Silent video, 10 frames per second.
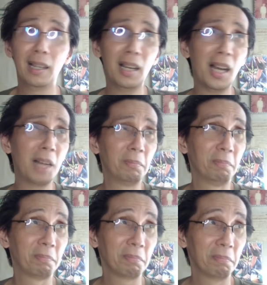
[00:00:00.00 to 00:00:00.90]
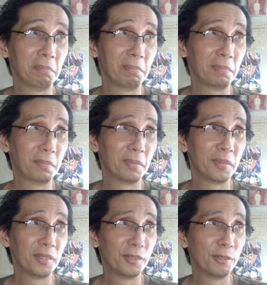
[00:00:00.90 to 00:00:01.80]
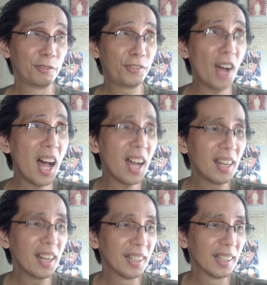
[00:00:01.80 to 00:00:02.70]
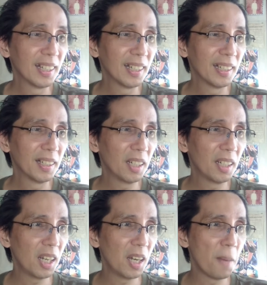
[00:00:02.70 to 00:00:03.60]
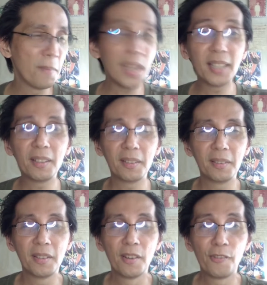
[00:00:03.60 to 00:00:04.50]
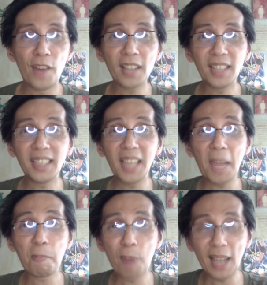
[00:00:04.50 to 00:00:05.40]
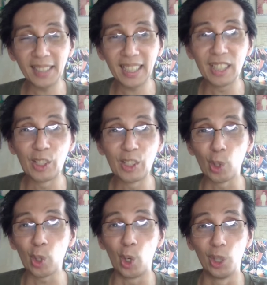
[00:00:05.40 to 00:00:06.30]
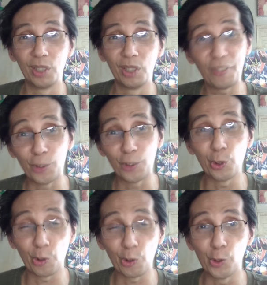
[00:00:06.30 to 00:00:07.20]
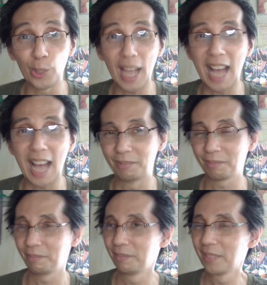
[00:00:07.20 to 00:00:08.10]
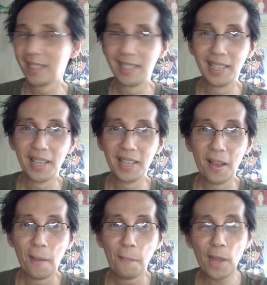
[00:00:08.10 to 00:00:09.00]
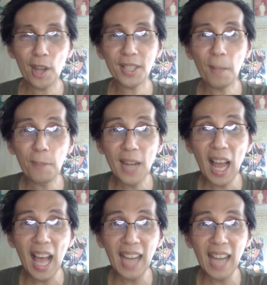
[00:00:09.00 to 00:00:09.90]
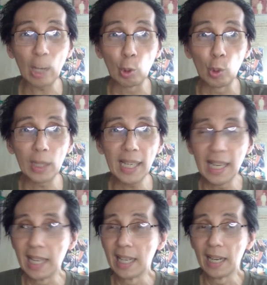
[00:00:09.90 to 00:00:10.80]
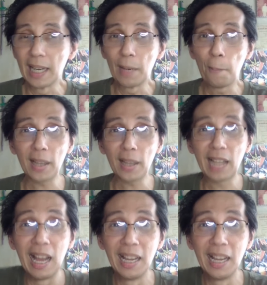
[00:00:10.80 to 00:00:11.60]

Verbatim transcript: Um Fa uh, made Fa did a practical joke on Refu, Refuria. Meron siyang pinakain na cookie. Pag,